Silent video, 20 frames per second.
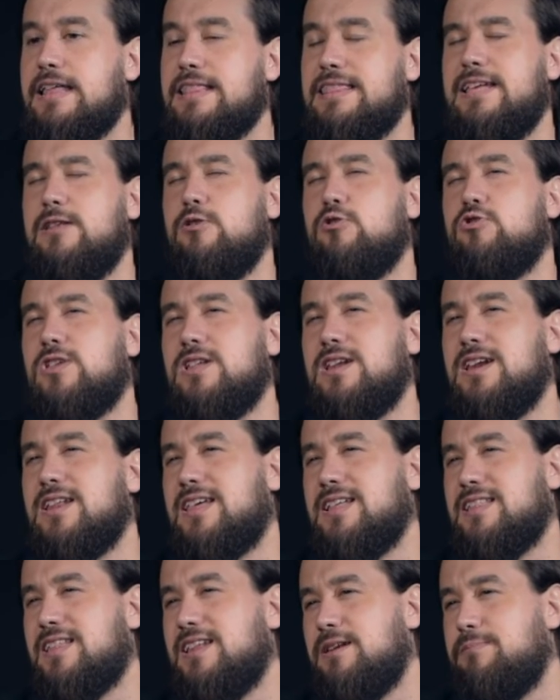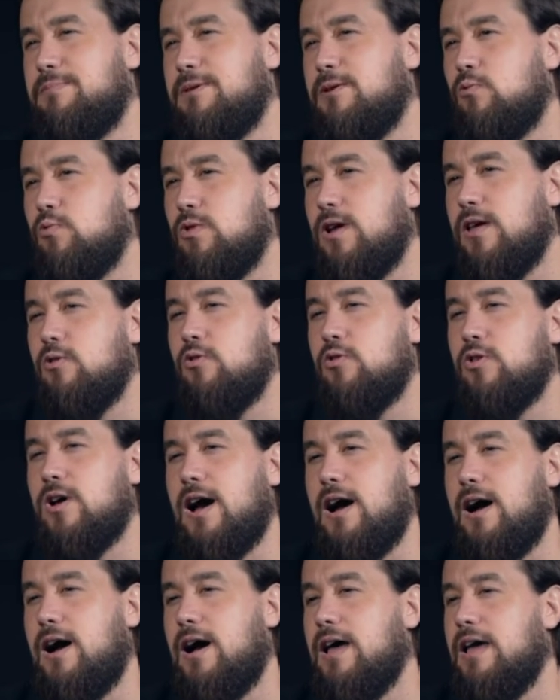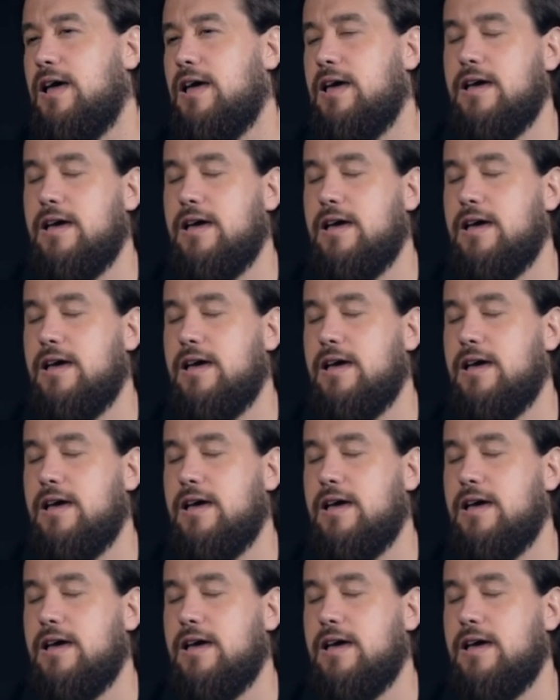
de no tener que tener vinculado a